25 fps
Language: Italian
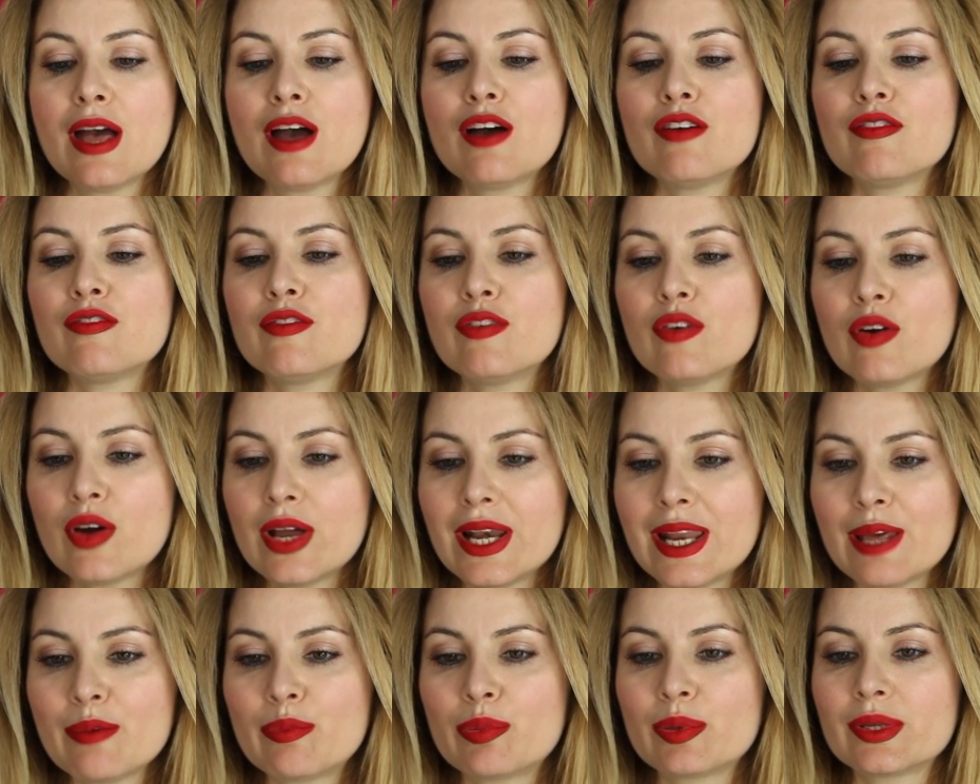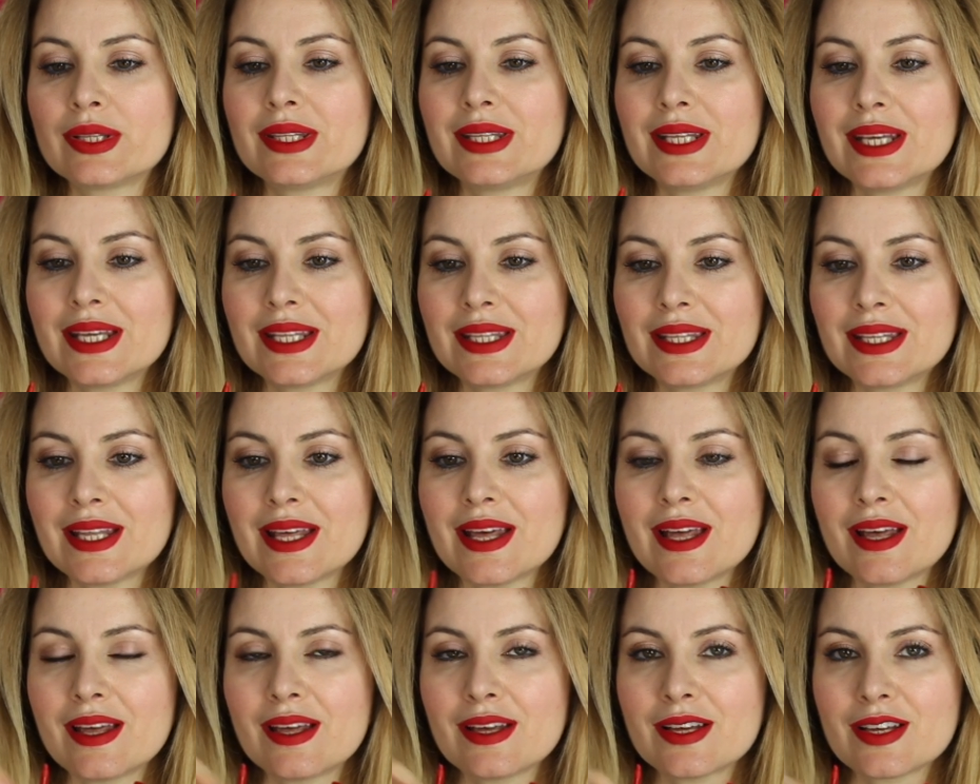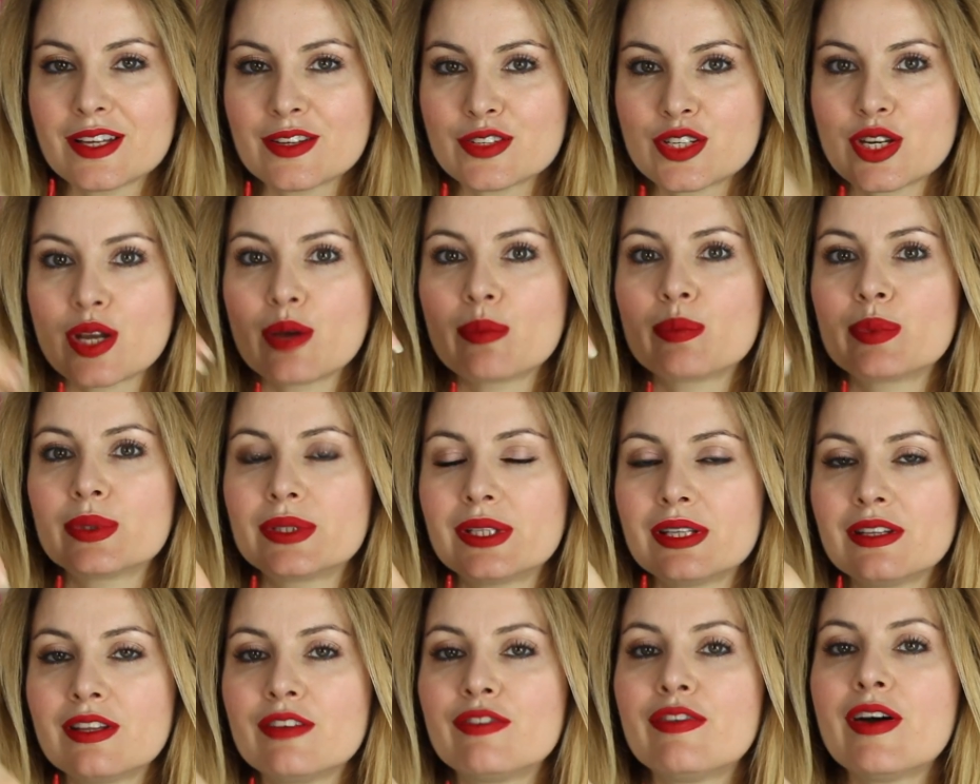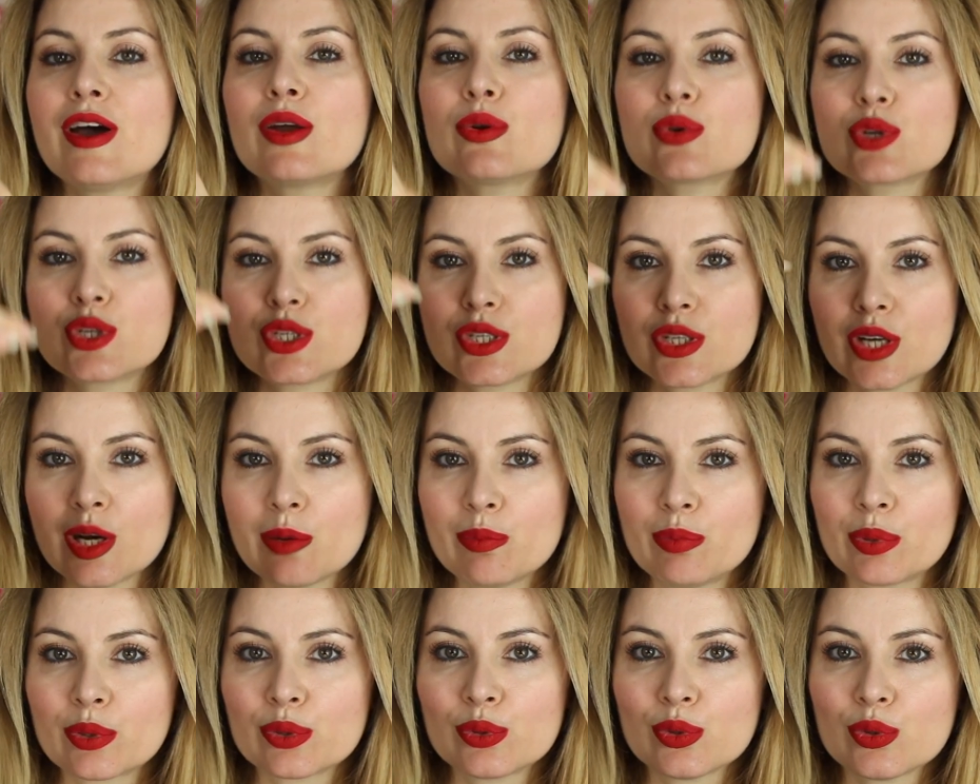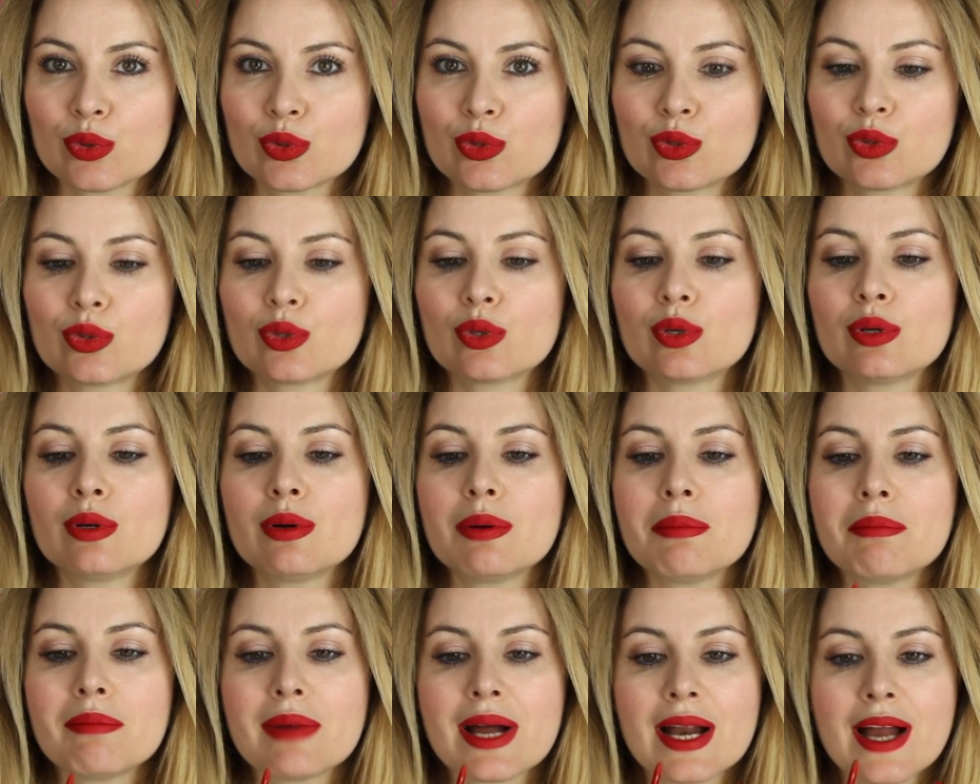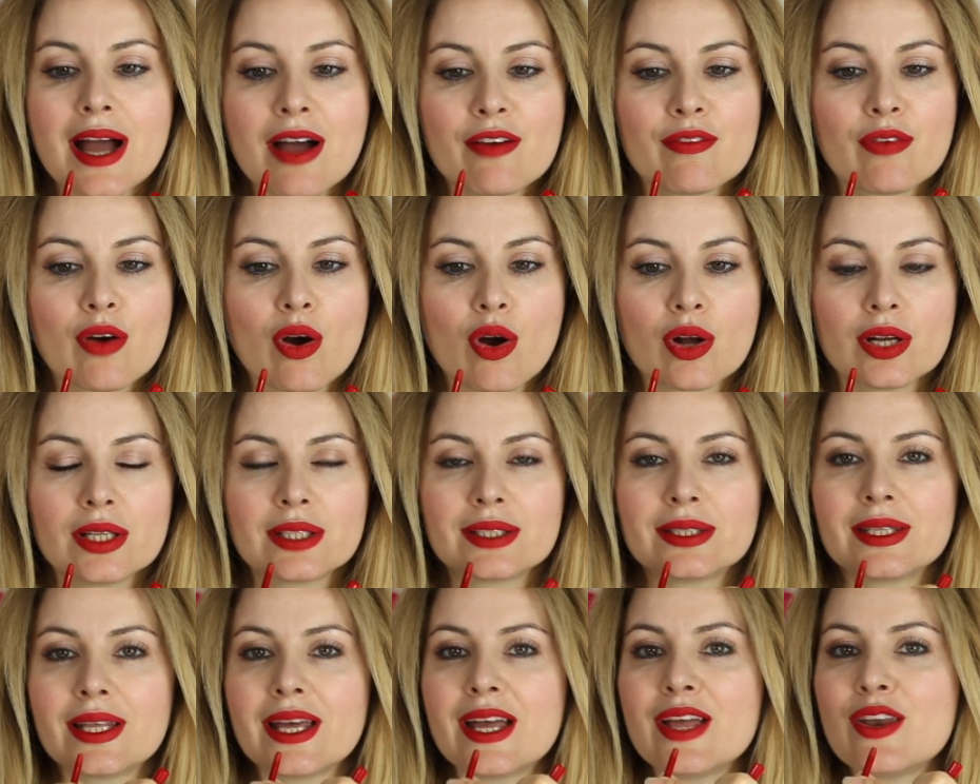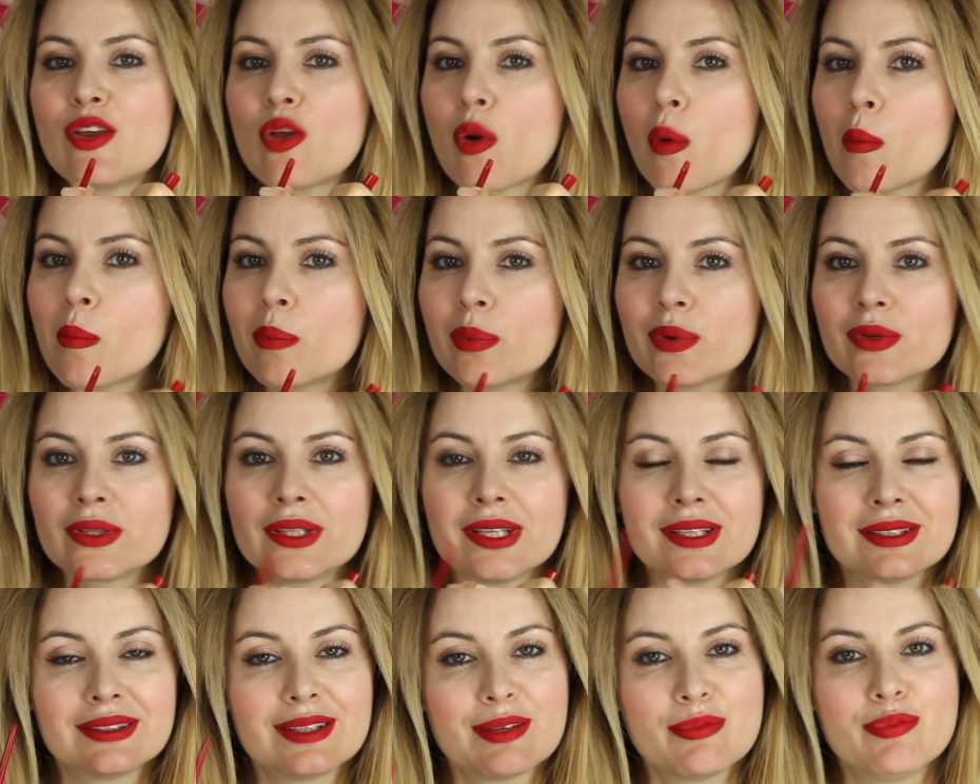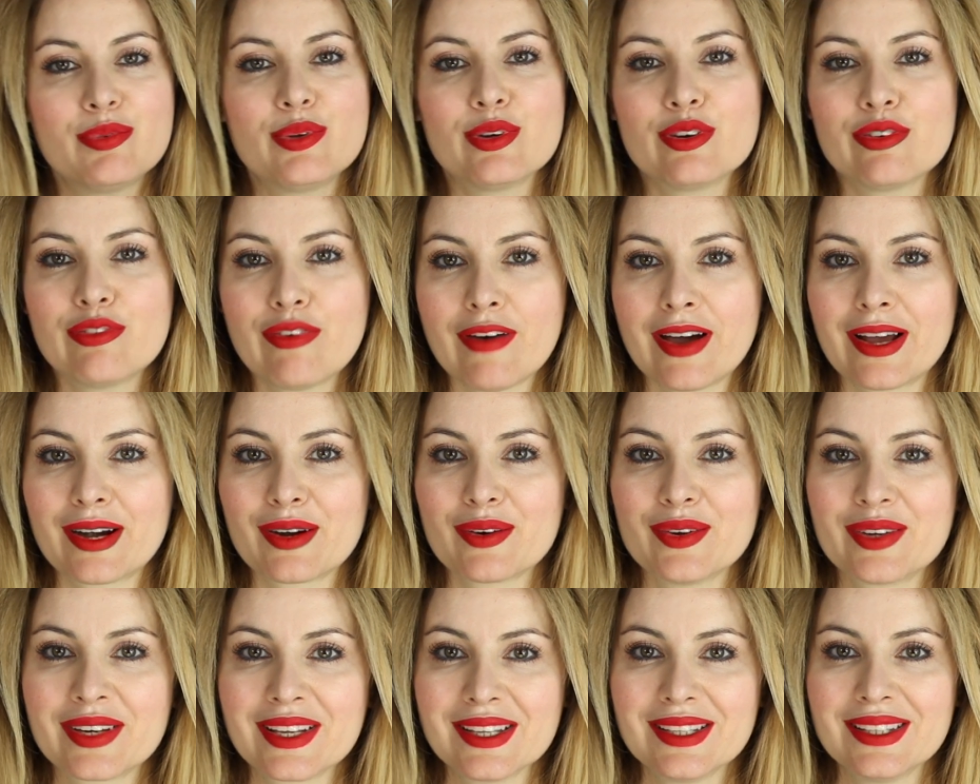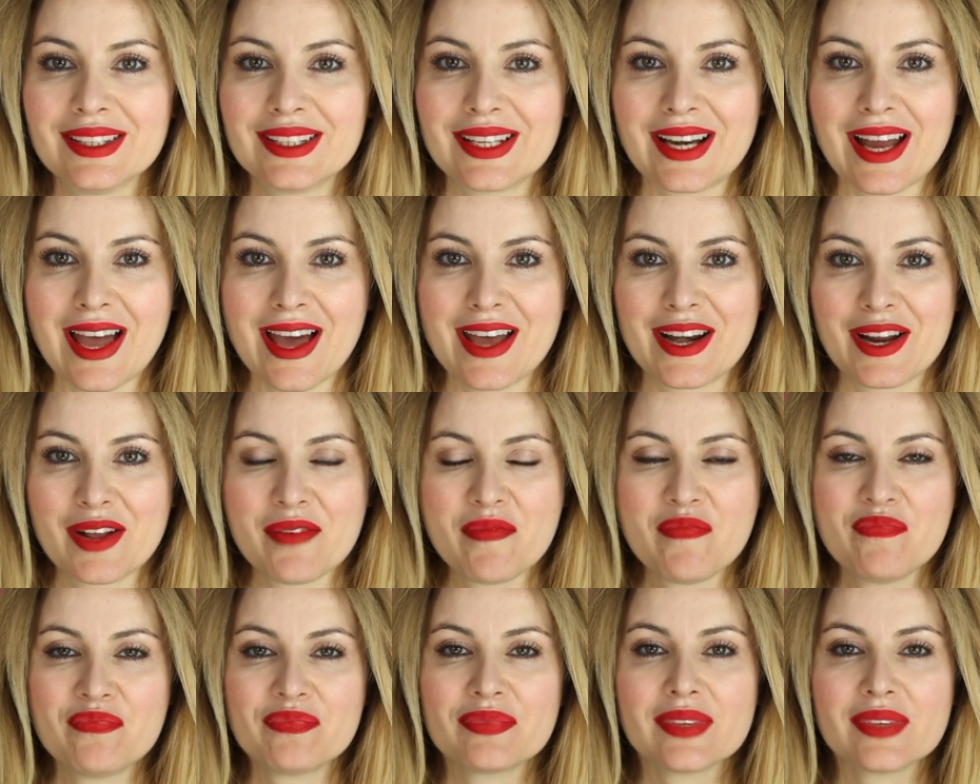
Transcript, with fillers: voi le potete cioè potete far uscire il prodotto ma a volte non potete più farlo rientrare